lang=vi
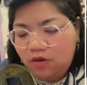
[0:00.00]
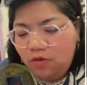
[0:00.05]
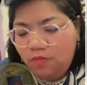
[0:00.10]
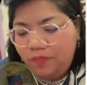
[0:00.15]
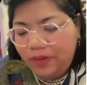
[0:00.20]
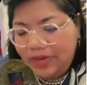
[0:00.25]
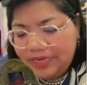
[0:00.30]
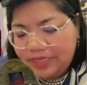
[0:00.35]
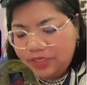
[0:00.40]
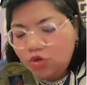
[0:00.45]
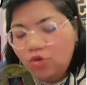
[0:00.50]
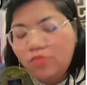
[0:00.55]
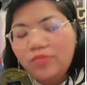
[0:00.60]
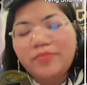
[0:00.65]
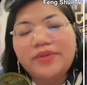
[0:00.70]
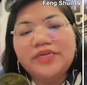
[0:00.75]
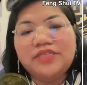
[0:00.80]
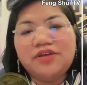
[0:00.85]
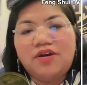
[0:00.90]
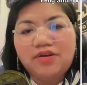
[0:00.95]
complete cho mà
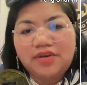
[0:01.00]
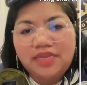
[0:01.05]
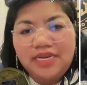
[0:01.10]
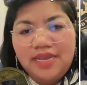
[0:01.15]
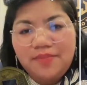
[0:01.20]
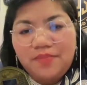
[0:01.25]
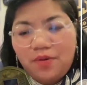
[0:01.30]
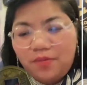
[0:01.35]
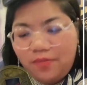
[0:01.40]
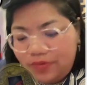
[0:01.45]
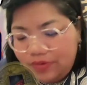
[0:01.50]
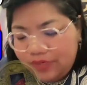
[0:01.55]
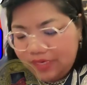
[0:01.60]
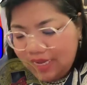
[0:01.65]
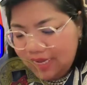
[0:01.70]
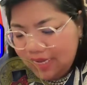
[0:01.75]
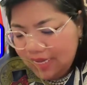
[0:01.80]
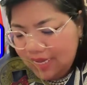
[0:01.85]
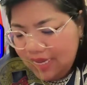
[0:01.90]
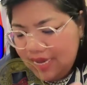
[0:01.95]
mưa ở kia bông bốn
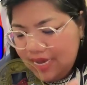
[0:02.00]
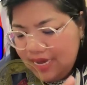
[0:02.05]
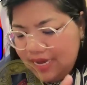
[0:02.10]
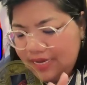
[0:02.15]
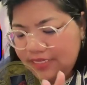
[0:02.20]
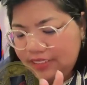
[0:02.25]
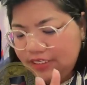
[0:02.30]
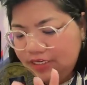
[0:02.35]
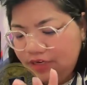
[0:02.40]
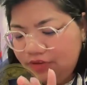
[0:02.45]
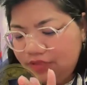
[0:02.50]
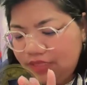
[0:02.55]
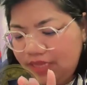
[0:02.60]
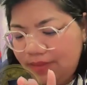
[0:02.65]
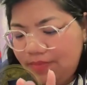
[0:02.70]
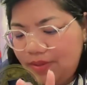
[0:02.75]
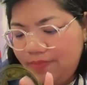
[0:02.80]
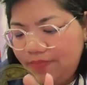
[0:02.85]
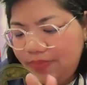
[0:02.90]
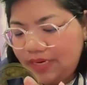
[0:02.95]
đấy anh chân lô
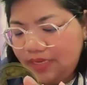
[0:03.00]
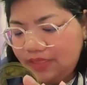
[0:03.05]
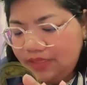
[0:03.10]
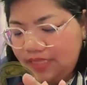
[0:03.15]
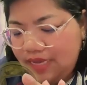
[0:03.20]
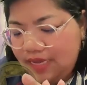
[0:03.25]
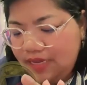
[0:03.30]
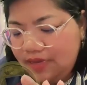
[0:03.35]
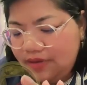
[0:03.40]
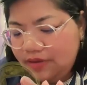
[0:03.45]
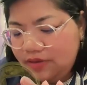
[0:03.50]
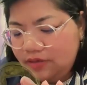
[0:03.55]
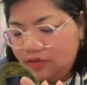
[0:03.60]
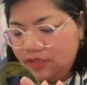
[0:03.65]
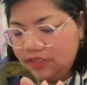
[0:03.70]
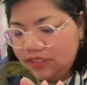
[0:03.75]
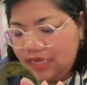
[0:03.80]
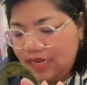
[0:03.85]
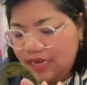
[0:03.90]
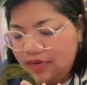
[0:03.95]
tay miền Pân Đăng Tê ở
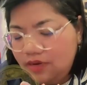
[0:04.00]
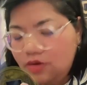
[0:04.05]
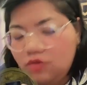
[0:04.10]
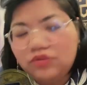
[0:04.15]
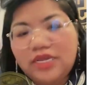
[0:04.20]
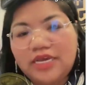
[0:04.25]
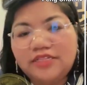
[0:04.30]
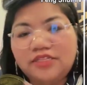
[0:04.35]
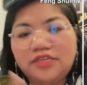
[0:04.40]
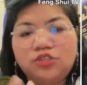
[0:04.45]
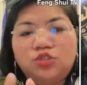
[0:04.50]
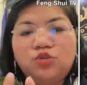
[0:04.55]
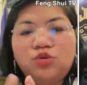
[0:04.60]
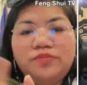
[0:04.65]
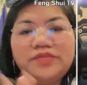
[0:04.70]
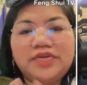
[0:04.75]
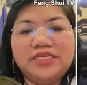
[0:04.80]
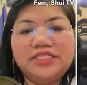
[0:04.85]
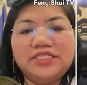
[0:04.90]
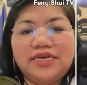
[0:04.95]
đời xa lô tay thời
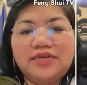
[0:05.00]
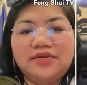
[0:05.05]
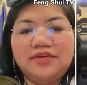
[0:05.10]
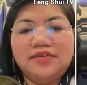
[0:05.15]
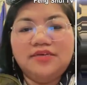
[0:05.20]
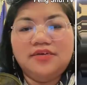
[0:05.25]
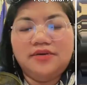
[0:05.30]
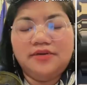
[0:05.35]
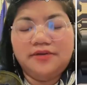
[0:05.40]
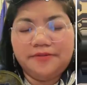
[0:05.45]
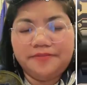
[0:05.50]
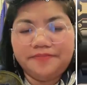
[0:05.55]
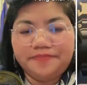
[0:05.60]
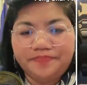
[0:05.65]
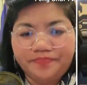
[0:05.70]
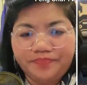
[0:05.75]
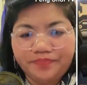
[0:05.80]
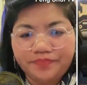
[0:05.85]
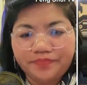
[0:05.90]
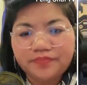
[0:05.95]
chụp trai trai
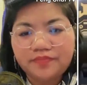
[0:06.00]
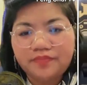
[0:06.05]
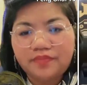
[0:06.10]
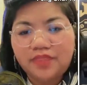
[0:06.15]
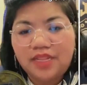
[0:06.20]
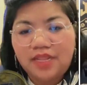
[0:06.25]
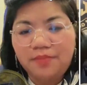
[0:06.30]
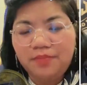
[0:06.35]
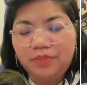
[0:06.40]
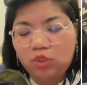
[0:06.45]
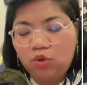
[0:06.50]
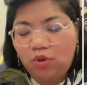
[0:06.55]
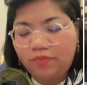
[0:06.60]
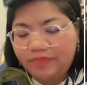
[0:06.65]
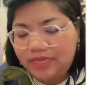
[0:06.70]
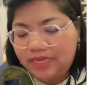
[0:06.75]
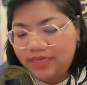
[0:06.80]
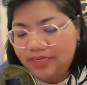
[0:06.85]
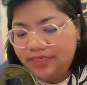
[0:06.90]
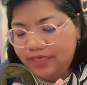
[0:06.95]
và to
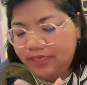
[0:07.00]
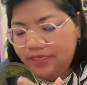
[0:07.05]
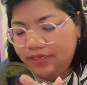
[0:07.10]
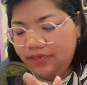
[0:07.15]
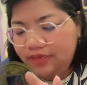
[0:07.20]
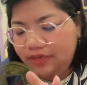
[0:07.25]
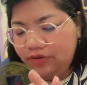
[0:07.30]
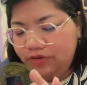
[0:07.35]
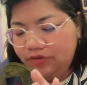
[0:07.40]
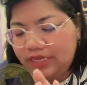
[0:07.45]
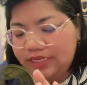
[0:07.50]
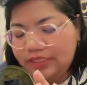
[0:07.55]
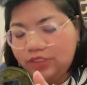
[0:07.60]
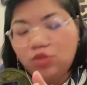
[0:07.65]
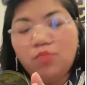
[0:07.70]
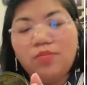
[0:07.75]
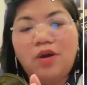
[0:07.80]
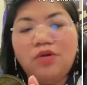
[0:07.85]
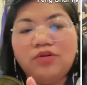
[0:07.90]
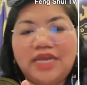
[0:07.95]
tiền chân lô ta
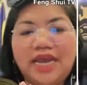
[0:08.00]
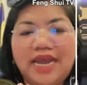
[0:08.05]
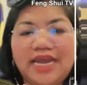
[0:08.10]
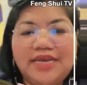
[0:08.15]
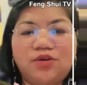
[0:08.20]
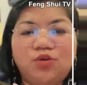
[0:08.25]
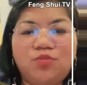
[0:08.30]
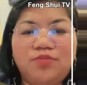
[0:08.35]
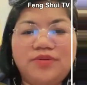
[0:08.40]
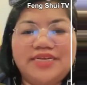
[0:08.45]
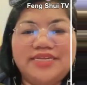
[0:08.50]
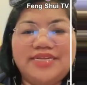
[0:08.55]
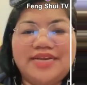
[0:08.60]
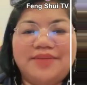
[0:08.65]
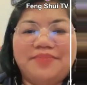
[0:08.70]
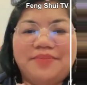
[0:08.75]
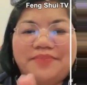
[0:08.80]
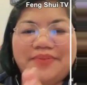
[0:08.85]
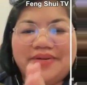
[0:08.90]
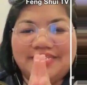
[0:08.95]
xôm on cai cột lia
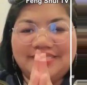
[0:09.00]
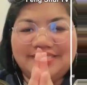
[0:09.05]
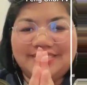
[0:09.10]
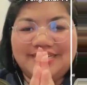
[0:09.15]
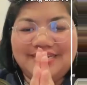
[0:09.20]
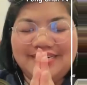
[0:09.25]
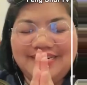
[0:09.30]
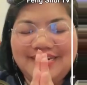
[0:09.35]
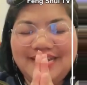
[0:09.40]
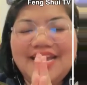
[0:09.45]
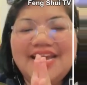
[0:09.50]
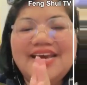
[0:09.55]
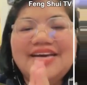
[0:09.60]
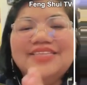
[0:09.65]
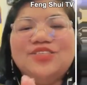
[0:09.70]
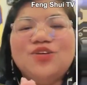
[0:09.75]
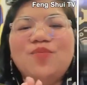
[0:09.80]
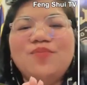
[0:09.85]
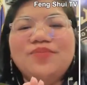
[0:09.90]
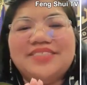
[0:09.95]
chai bộ phận năng sấn
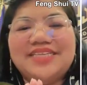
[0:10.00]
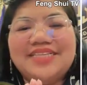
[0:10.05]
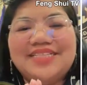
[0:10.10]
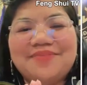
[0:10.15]
xôm bớt